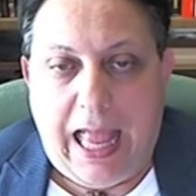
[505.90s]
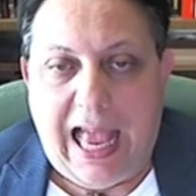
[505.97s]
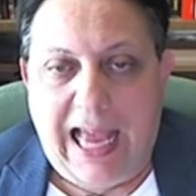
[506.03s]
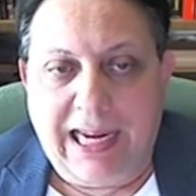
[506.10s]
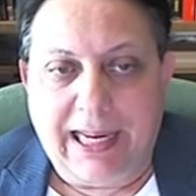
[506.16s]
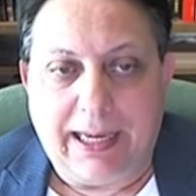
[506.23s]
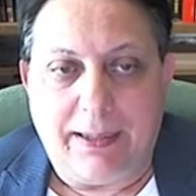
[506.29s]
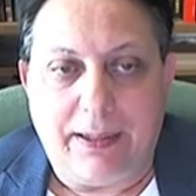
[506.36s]

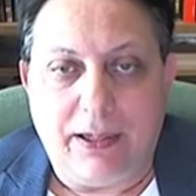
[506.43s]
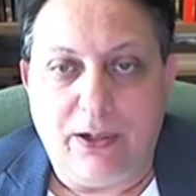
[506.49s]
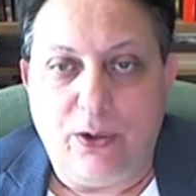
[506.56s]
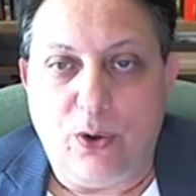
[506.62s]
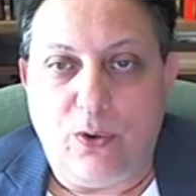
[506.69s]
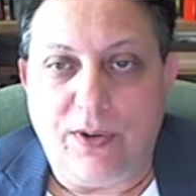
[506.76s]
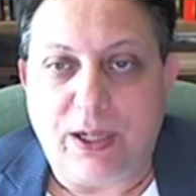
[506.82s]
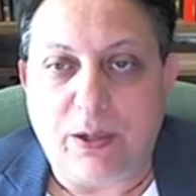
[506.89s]
Allez,
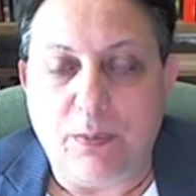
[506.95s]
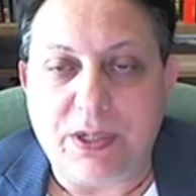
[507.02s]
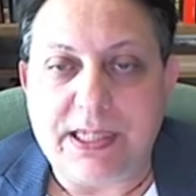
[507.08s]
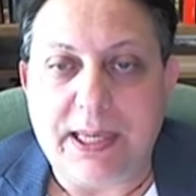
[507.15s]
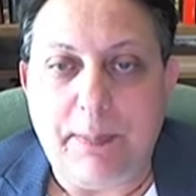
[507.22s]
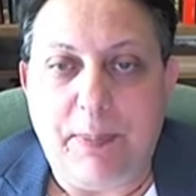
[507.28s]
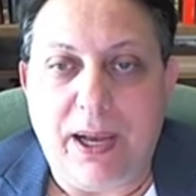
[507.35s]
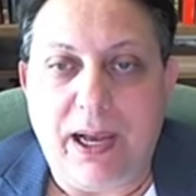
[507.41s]
euh, on va
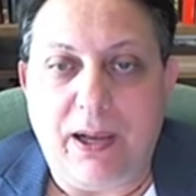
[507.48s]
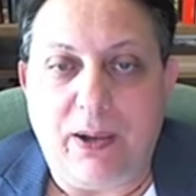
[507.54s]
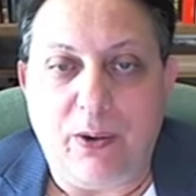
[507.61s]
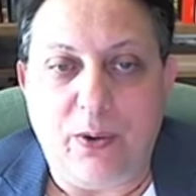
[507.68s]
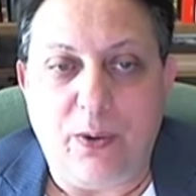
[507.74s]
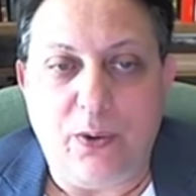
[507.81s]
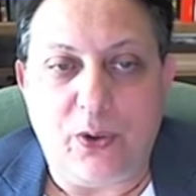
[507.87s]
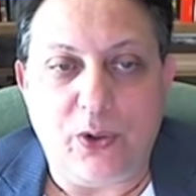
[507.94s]
commencer par
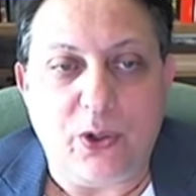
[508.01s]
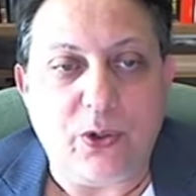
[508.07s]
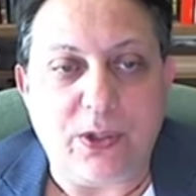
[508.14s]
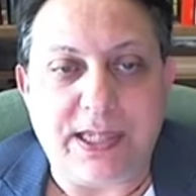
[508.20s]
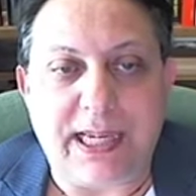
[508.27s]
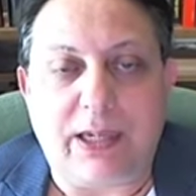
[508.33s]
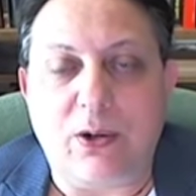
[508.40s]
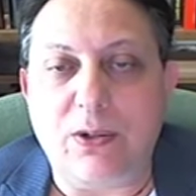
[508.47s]
euh, notre
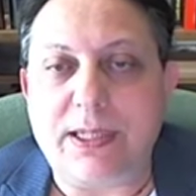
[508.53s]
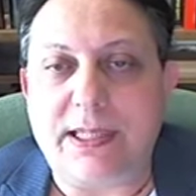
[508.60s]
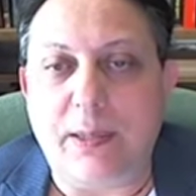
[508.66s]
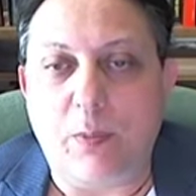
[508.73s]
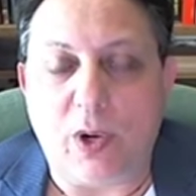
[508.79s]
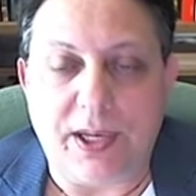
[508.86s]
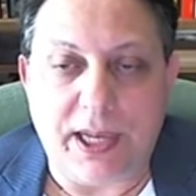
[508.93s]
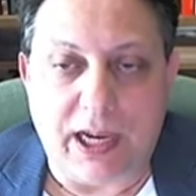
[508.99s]
séquence
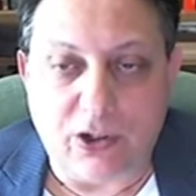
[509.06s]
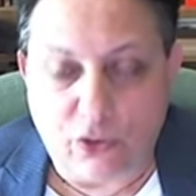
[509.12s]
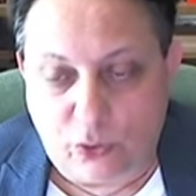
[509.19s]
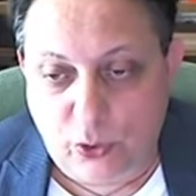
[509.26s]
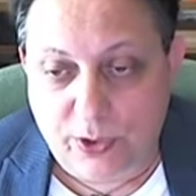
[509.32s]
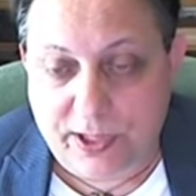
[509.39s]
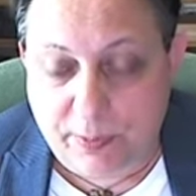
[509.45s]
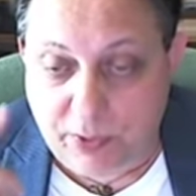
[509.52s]
témoignage.
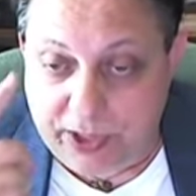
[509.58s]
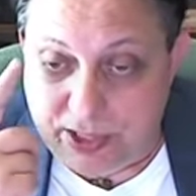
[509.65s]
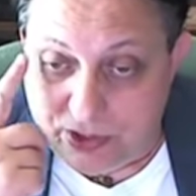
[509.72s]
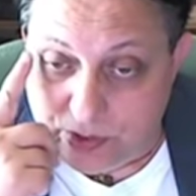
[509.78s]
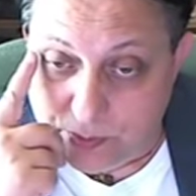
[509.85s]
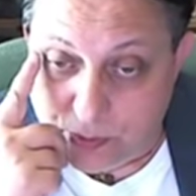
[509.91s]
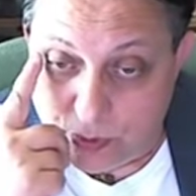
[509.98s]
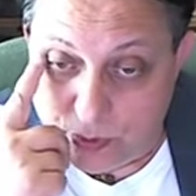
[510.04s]
Deux
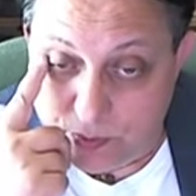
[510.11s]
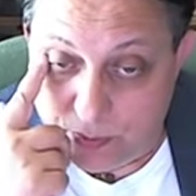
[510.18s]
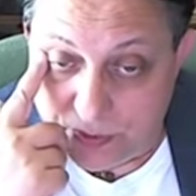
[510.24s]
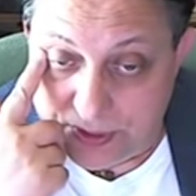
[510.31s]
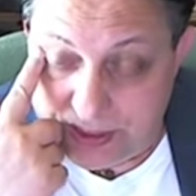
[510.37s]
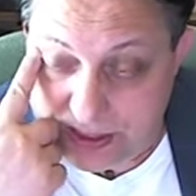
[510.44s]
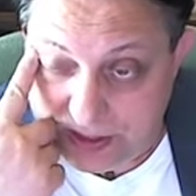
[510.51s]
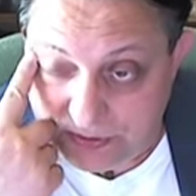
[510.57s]
témoignages absolument
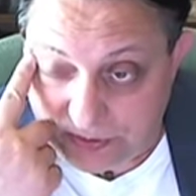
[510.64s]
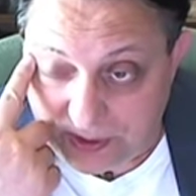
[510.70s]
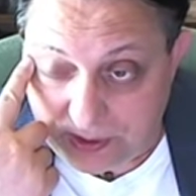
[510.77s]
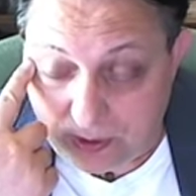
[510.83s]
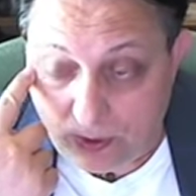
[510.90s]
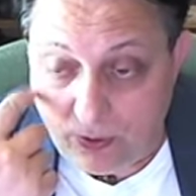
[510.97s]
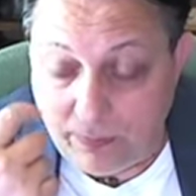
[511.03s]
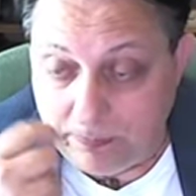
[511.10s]

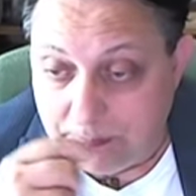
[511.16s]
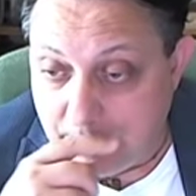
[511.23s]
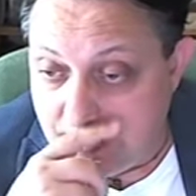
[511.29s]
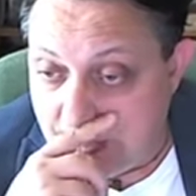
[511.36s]
différents.